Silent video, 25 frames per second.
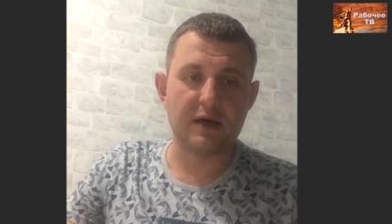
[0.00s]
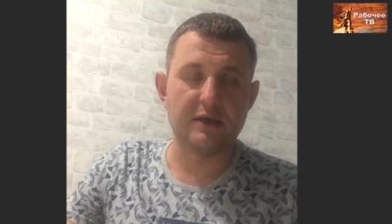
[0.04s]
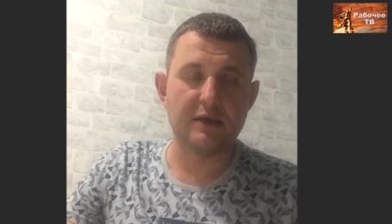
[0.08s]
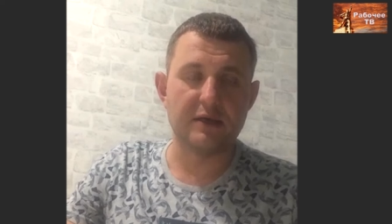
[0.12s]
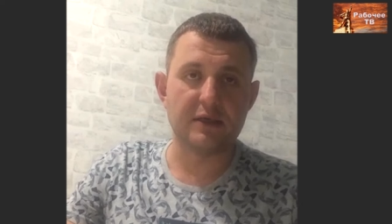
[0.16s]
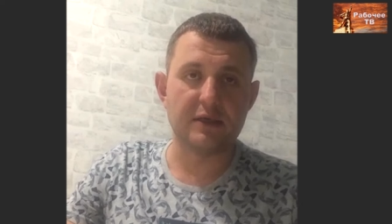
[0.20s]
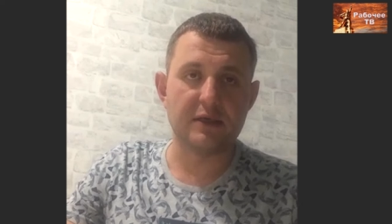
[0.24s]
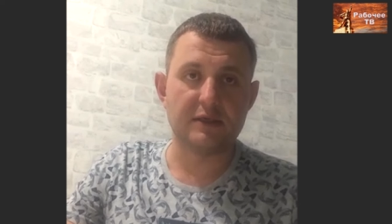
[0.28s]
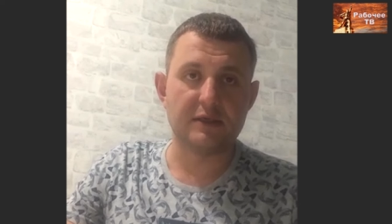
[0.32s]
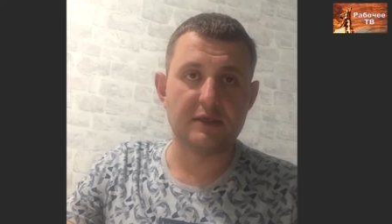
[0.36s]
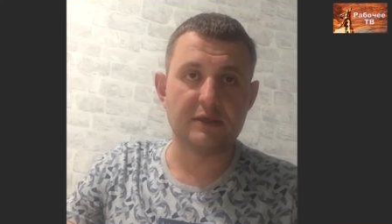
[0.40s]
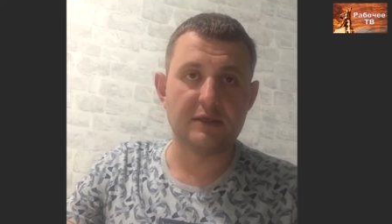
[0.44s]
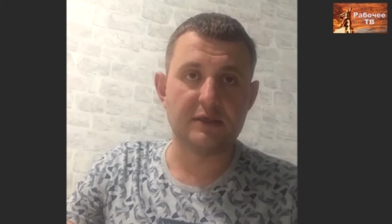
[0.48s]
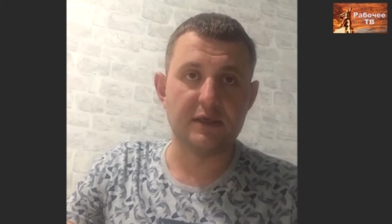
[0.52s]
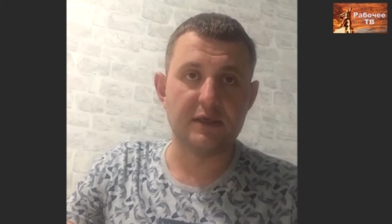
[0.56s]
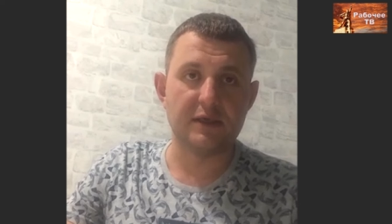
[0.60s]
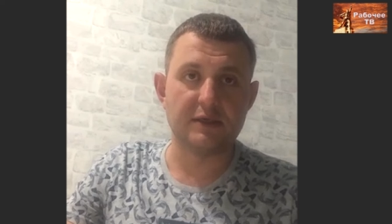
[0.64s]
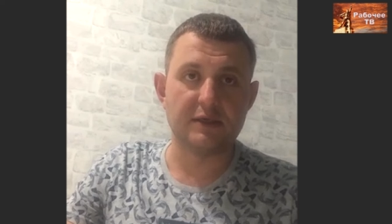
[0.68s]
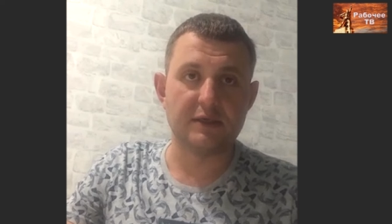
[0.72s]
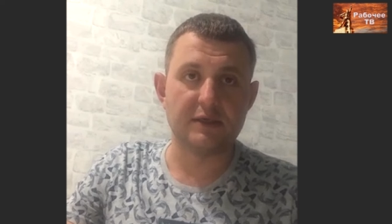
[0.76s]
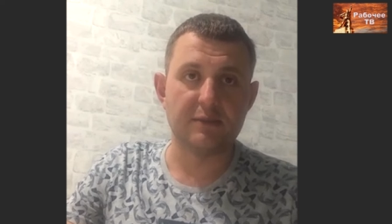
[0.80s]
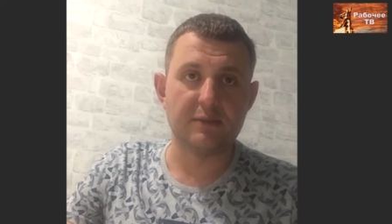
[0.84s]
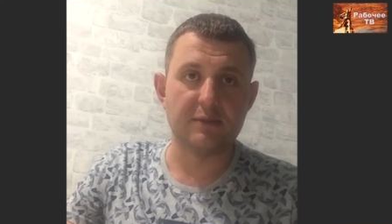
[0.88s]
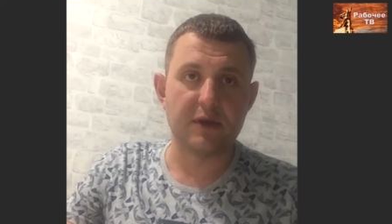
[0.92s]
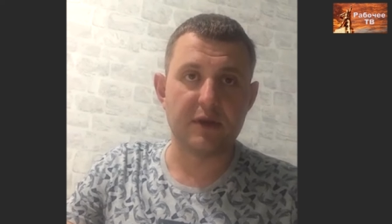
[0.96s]
организации
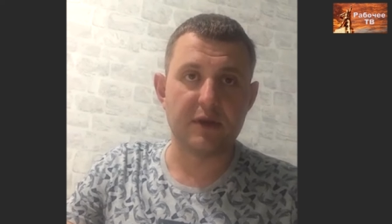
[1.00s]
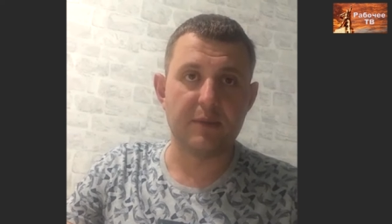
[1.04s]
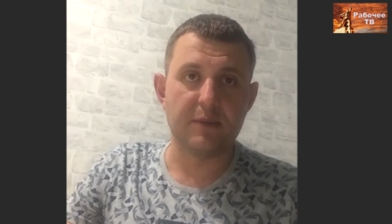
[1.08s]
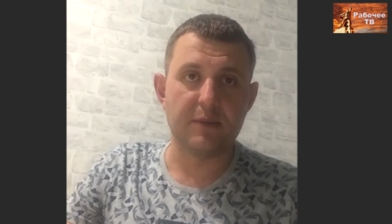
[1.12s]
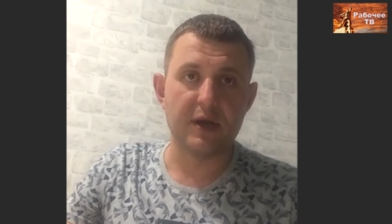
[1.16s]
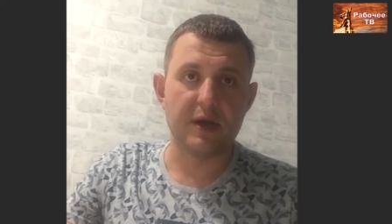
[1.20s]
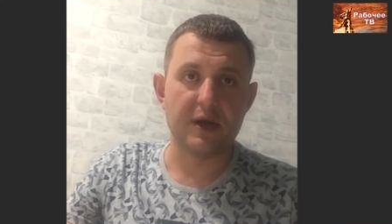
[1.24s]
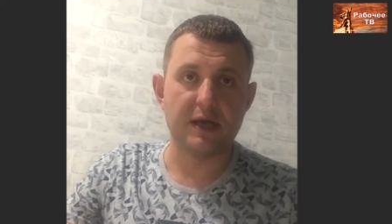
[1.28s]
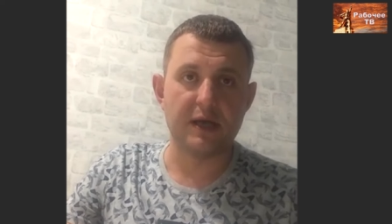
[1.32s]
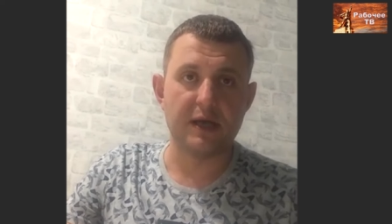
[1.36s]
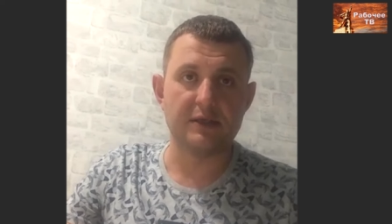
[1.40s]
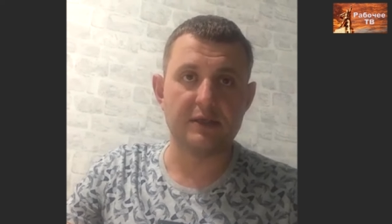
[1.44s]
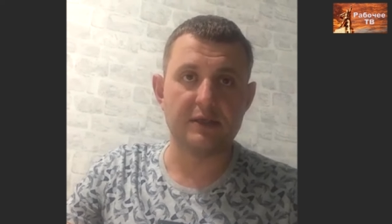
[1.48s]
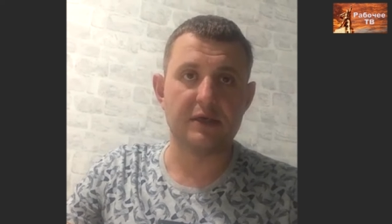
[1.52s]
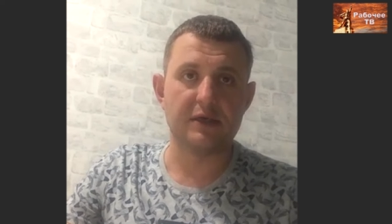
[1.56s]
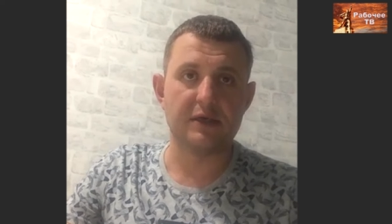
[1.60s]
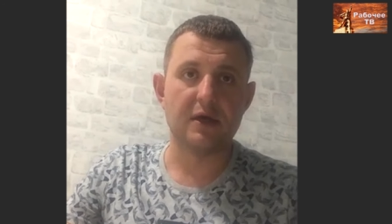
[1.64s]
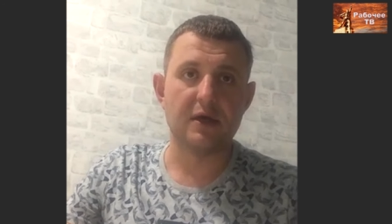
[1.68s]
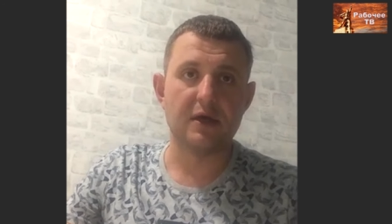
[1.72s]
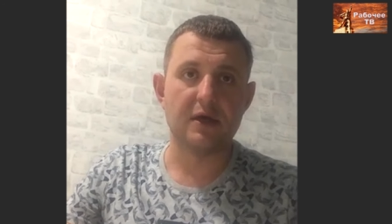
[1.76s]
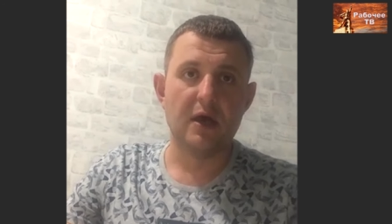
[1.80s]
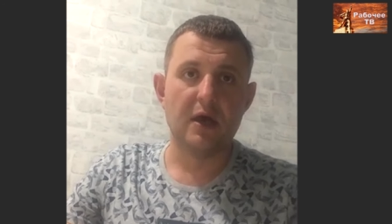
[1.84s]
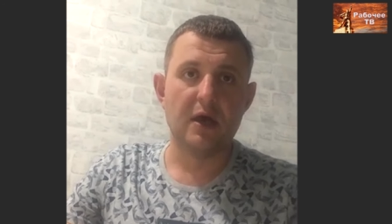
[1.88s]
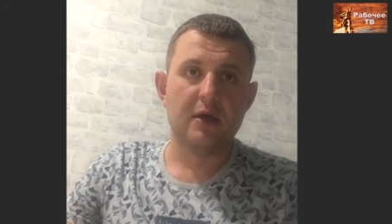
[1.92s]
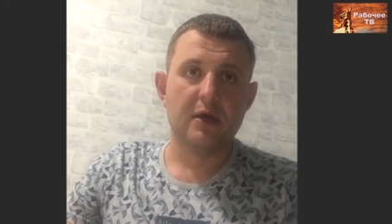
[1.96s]
есть на
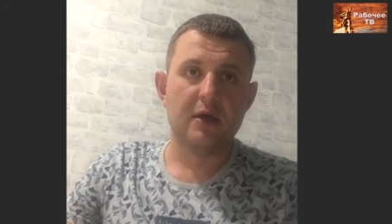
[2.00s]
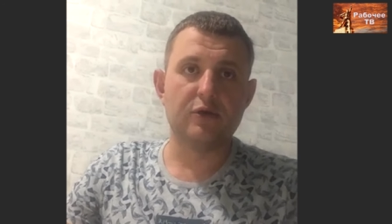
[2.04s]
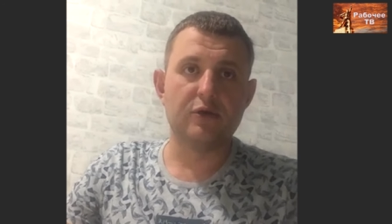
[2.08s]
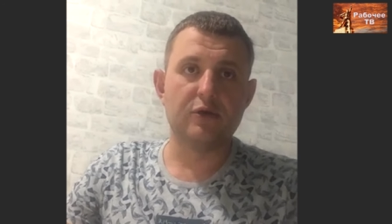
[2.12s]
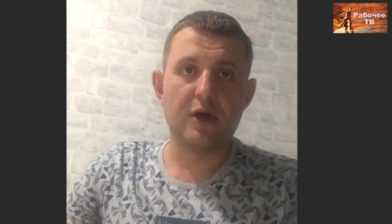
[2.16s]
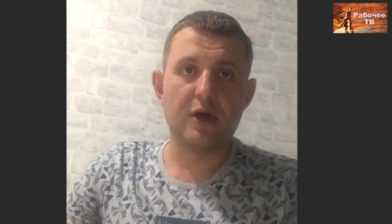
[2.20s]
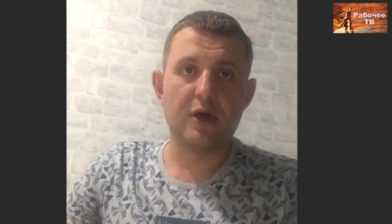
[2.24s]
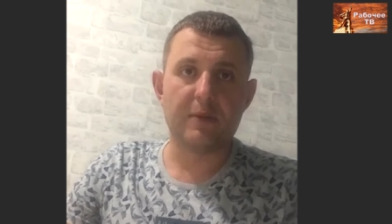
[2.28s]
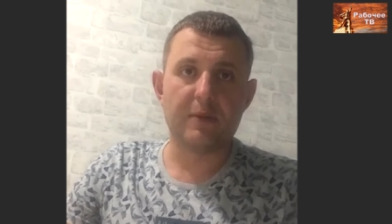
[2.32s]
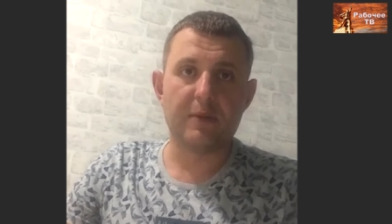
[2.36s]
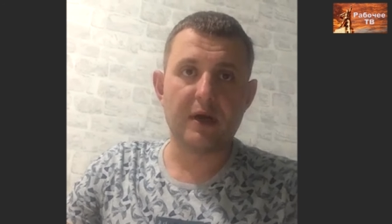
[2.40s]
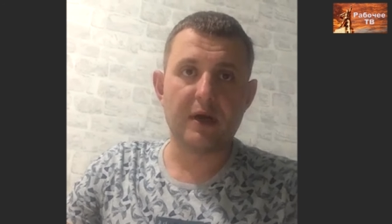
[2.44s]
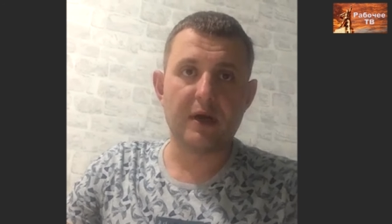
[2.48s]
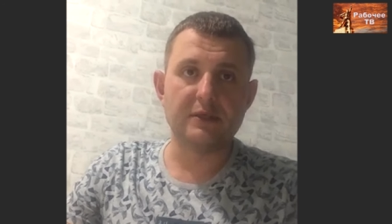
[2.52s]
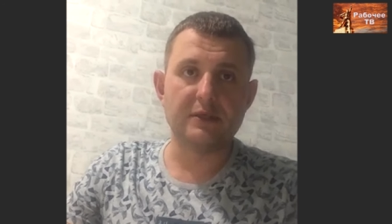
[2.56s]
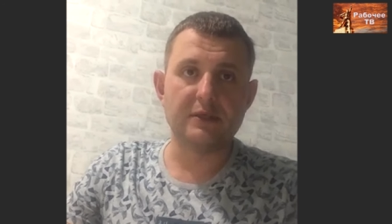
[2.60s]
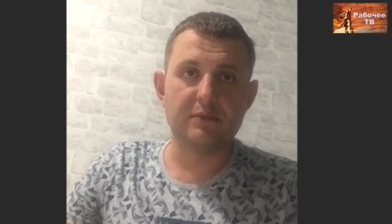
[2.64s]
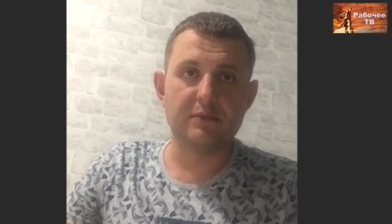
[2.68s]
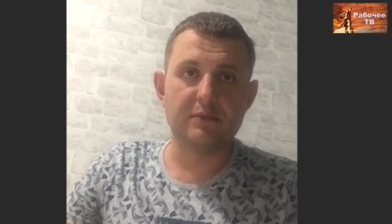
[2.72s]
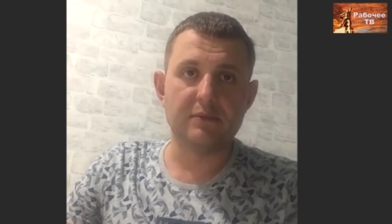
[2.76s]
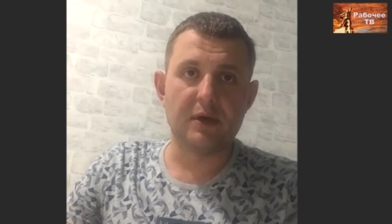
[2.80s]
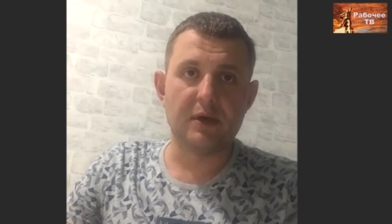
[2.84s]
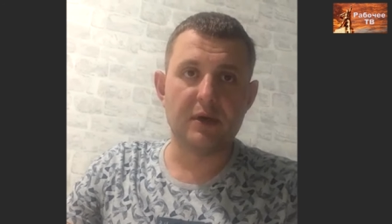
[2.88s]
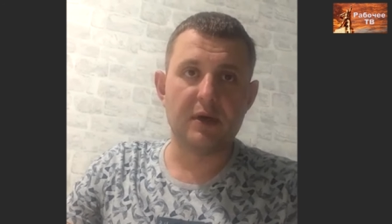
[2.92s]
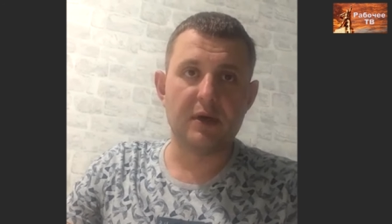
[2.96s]
предприятиях, то
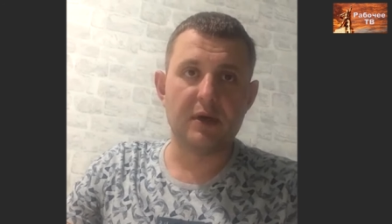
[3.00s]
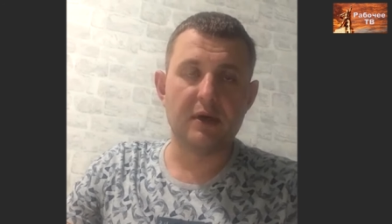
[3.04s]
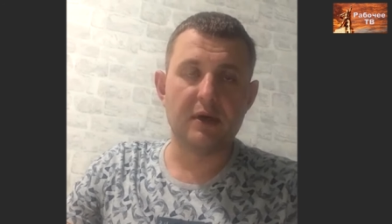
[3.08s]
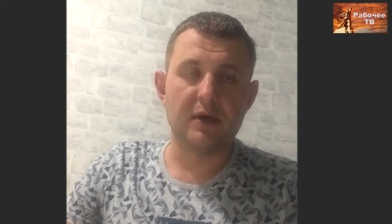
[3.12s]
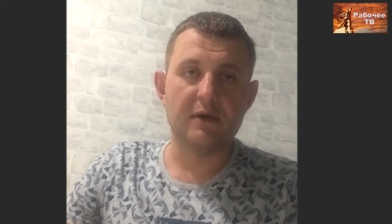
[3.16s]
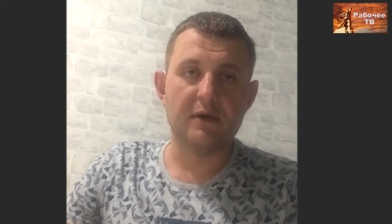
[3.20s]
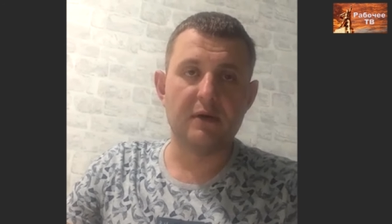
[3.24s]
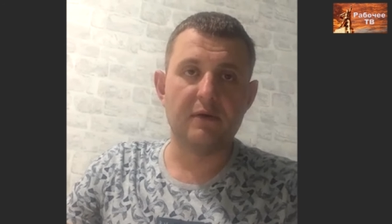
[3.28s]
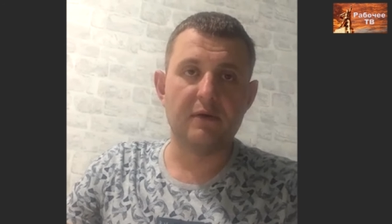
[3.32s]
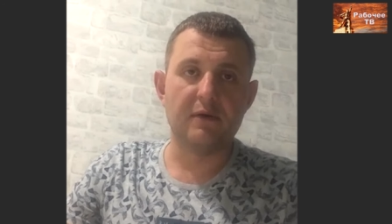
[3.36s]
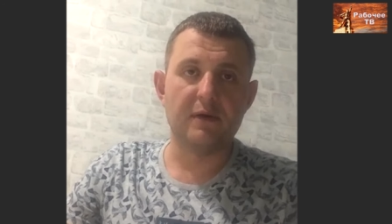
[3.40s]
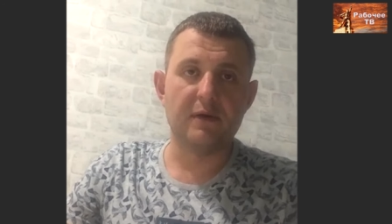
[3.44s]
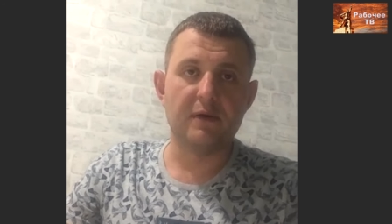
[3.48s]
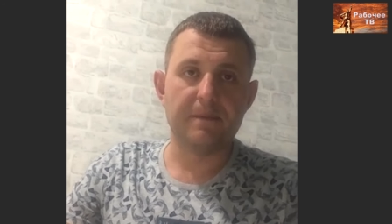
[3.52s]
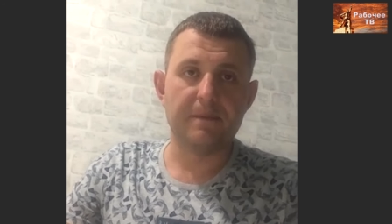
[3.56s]
необходимо